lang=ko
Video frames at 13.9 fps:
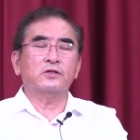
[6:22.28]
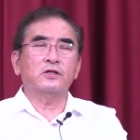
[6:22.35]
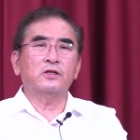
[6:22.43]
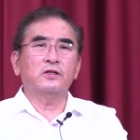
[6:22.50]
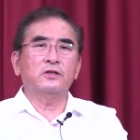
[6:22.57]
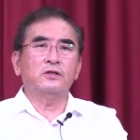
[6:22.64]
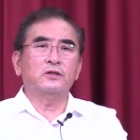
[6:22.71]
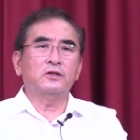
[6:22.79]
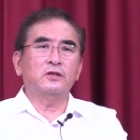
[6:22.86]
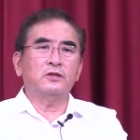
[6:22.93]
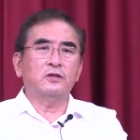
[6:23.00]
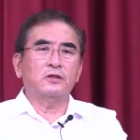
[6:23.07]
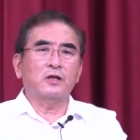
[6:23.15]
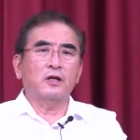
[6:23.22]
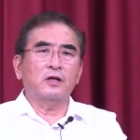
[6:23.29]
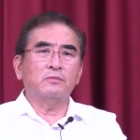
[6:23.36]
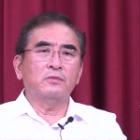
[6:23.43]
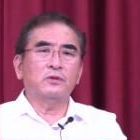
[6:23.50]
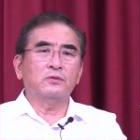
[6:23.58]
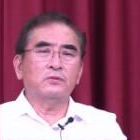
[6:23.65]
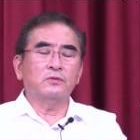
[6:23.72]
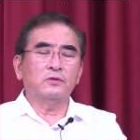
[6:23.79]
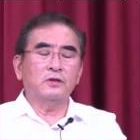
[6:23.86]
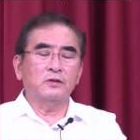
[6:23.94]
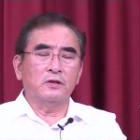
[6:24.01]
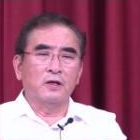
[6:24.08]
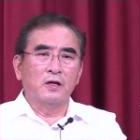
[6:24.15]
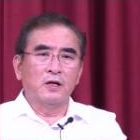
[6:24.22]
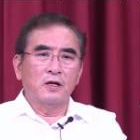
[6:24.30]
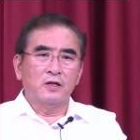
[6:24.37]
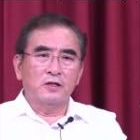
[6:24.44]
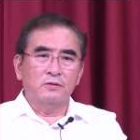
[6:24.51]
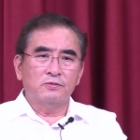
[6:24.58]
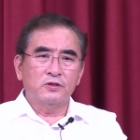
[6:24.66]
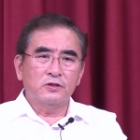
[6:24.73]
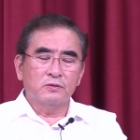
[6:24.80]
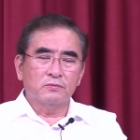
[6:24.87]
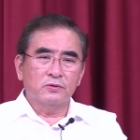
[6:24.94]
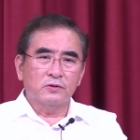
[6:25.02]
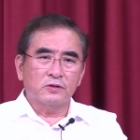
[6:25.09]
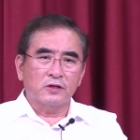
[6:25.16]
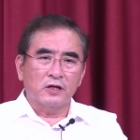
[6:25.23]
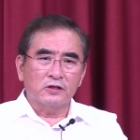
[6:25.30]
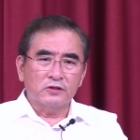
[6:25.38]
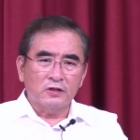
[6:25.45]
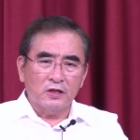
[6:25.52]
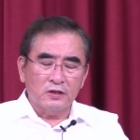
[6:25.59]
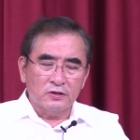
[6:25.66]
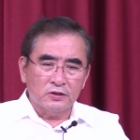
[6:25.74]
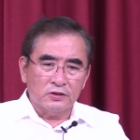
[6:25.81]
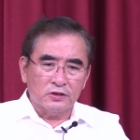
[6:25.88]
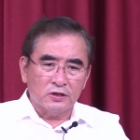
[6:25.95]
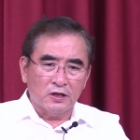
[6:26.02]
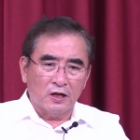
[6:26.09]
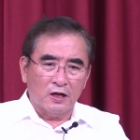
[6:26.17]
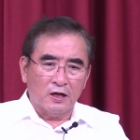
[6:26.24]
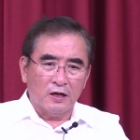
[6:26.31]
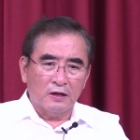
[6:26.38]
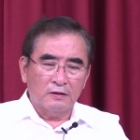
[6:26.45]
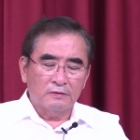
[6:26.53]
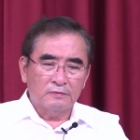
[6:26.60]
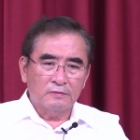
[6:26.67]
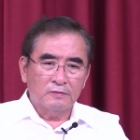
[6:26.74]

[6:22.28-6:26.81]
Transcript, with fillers: 생기는 이 대한민국은 임시정부를 개선하는 것인가?